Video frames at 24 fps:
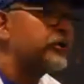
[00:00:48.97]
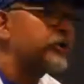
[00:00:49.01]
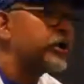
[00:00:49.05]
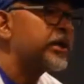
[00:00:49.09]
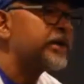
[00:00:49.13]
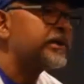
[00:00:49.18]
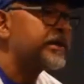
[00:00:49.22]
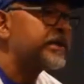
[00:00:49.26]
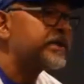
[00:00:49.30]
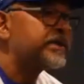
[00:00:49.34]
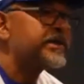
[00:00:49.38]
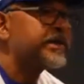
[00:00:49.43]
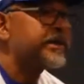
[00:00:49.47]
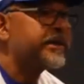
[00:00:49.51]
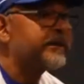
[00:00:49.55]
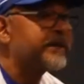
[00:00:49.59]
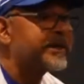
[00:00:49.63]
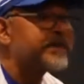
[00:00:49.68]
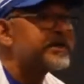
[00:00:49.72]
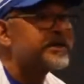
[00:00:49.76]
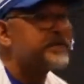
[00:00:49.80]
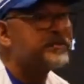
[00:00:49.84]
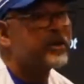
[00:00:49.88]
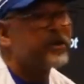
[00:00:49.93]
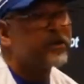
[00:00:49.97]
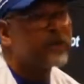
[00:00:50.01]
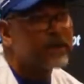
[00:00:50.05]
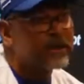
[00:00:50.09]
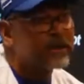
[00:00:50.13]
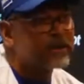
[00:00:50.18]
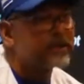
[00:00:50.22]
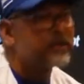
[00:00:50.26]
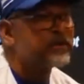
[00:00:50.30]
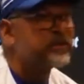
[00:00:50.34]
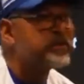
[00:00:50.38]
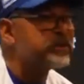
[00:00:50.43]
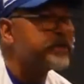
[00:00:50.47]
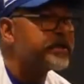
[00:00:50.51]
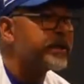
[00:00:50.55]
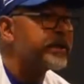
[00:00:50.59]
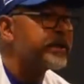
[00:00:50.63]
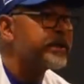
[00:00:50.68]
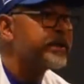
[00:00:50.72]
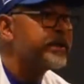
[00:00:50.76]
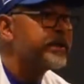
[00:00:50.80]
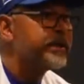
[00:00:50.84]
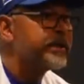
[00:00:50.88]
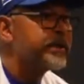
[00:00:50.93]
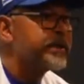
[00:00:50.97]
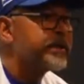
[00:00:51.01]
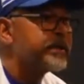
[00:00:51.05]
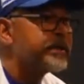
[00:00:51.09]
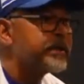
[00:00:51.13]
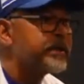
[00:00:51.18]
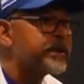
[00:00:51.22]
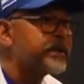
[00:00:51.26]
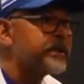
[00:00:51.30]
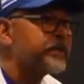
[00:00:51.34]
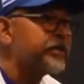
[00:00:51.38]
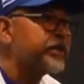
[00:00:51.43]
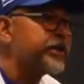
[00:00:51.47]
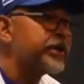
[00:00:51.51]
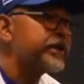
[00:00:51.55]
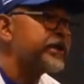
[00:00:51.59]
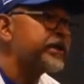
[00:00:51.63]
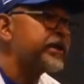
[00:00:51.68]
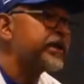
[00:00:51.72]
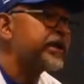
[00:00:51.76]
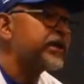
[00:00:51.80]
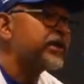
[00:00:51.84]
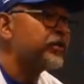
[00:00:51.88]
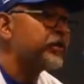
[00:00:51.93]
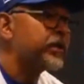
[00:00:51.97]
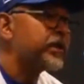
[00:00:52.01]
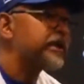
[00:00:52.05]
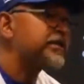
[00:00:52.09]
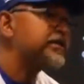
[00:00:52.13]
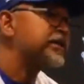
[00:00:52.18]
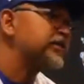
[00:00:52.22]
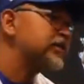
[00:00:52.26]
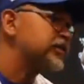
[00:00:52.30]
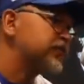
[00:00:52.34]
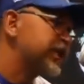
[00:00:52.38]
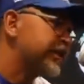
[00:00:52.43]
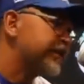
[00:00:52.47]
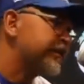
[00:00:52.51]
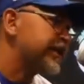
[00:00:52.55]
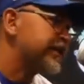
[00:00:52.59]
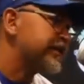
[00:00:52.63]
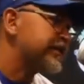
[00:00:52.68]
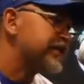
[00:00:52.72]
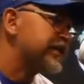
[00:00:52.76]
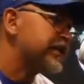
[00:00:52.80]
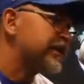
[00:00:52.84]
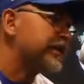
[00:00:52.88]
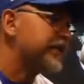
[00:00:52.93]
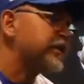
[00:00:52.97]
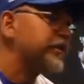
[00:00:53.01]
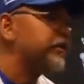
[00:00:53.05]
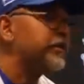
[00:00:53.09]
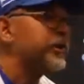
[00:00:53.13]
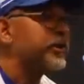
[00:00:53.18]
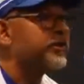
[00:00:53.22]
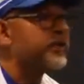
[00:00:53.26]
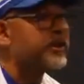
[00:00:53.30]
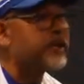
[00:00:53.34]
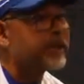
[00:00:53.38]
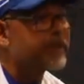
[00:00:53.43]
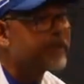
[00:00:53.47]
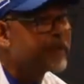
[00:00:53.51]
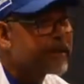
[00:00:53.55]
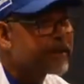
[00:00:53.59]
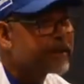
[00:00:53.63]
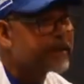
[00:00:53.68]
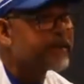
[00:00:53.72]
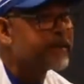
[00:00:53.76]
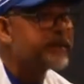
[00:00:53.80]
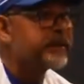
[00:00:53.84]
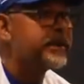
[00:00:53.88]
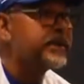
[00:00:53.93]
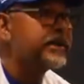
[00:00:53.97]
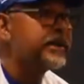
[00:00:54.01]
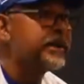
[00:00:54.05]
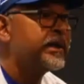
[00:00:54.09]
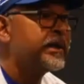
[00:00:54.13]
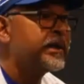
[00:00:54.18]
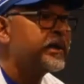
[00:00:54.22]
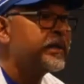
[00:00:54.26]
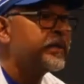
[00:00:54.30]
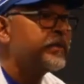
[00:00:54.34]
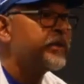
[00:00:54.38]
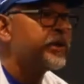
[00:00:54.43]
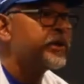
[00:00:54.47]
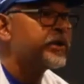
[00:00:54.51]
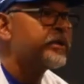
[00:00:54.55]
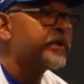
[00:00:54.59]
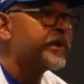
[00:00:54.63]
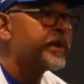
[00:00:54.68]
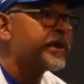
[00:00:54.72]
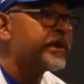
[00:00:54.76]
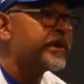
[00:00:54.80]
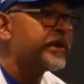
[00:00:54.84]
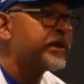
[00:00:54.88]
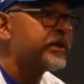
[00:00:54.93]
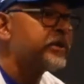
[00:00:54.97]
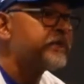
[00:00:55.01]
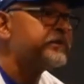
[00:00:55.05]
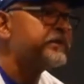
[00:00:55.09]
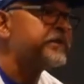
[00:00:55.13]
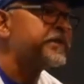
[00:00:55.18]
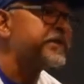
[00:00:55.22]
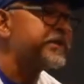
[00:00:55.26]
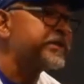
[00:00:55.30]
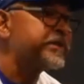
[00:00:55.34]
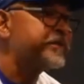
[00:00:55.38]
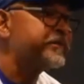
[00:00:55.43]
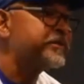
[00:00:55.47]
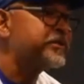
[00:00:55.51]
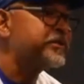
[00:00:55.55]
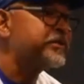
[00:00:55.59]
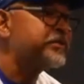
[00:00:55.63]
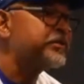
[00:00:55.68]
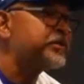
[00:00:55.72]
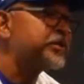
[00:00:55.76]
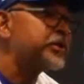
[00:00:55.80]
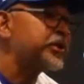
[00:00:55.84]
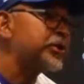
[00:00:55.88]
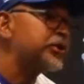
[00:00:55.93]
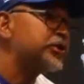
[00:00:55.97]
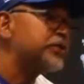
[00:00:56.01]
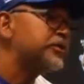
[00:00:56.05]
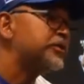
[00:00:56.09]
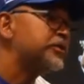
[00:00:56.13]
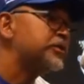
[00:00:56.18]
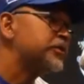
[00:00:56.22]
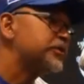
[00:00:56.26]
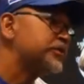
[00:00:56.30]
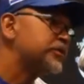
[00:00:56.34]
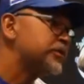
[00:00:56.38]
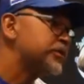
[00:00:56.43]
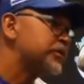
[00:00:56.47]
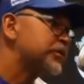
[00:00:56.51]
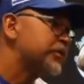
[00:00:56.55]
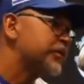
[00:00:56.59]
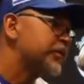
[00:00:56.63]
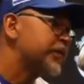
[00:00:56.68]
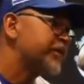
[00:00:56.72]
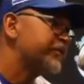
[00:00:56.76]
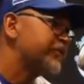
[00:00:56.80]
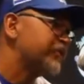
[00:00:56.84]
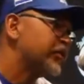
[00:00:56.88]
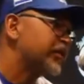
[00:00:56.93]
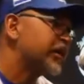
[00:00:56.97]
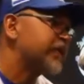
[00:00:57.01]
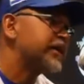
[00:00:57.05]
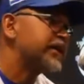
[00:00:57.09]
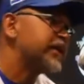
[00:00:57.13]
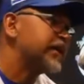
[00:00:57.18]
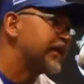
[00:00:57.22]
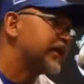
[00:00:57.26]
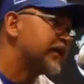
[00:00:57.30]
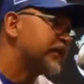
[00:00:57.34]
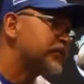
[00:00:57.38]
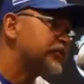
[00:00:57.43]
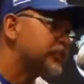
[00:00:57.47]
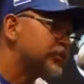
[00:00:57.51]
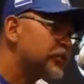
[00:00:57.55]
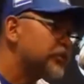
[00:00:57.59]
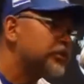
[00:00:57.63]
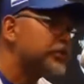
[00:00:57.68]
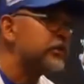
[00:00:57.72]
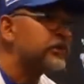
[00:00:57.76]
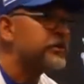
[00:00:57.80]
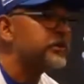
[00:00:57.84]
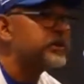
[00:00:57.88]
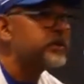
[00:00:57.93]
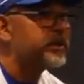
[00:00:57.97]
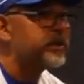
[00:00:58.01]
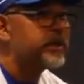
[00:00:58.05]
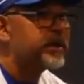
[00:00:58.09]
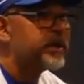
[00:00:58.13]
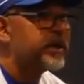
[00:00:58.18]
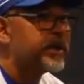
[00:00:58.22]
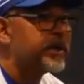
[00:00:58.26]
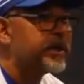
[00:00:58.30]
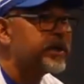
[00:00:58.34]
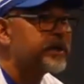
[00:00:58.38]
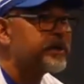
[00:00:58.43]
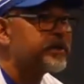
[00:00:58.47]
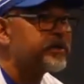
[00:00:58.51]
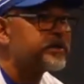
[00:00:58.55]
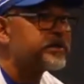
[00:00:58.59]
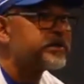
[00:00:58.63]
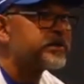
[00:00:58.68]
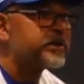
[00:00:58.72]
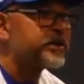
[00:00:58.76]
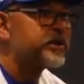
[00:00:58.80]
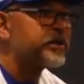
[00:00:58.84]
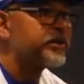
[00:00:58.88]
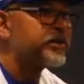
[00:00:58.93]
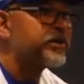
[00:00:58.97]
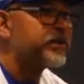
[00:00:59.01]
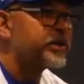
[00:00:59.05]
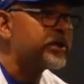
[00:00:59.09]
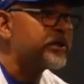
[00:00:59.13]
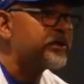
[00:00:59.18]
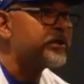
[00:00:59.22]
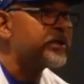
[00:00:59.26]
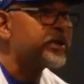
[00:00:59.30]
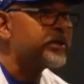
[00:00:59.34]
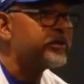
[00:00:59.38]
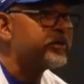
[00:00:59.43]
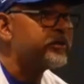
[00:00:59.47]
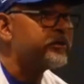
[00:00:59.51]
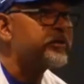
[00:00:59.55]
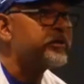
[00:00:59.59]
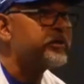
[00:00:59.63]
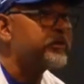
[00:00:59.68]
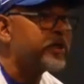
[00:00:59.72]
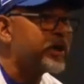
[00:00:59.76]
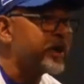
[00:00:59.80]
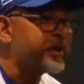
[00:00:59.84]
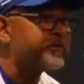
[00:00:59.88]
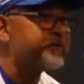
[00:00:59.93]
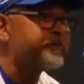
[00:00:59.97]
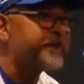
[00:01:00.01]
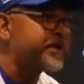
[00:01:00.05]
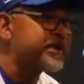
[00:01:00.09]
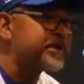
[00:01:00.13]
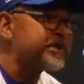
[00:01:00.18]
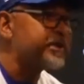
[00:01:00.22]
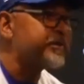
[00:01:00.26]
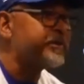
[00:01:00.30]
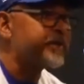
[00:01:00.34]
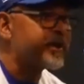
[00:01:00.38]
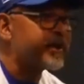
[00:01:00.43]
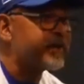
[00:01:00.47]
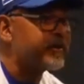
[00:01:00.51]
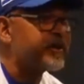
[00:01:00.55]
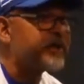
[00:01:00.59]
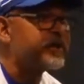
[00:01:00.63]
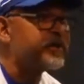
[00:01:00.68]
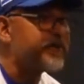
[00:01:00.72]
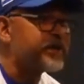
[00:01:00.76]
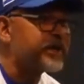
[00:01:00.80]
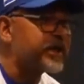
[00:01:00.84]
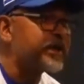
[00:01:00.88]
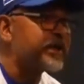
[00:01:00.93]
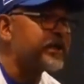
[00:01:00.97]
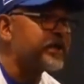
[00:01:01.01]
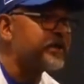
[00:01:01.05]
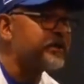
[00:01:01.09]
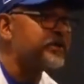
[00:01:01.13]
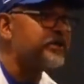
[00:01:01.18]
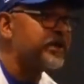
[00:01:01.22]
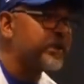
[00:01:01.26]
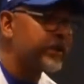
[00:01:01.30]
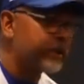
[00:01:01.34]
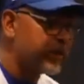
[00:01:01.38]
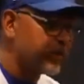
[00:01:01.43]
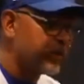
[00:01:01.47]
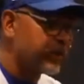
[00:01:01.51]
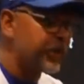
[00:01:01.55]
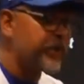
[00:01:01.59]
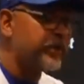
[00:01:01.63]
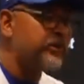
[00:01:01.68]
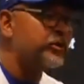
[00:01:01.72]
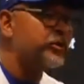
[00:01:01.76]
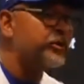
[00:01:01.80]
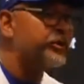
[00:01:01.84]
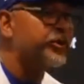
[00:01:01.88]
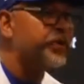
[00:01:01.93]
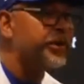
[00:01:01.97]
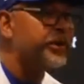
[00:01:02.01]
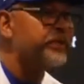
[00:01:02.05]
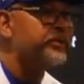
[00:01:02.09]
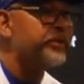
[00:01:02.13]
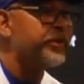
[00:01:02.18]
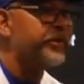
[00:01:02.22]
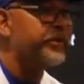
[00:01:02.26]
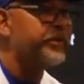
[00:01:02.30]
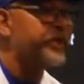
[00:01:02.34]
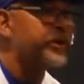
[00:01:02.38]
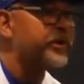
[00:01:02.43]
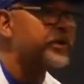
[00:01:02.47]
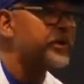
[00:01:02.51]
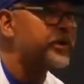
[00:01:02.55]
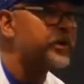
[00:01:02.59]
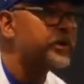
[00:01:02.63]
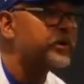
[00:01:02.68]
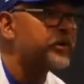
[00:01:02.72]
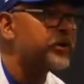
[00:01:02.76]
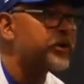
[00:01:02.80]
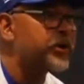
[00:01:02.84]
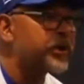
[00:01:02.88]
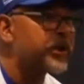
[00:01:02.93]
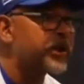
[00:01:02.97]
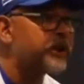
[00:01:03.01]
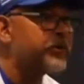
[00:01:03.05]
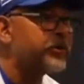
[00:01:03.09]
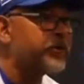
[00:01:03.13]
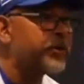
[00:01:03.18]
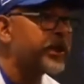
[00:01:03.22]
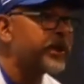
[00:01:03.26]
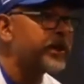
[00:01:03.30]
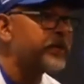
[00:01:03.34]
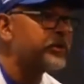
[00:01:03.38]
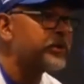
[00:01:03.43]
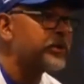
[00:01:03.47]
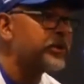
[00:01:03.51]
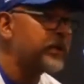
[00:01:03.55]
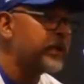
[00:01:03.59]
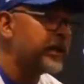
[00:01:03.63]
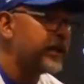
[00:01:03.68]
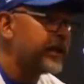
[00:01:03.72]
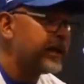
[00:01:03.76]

juega tercera base. Tenemos gente que juega segunda base mejor que Manny, pero Manny es ofensivo un poquito más fuerte que los otros. Entonces, cuando digo que movemos las fichas para ver dónde, dónde las podemos poner lo mejor que podamos,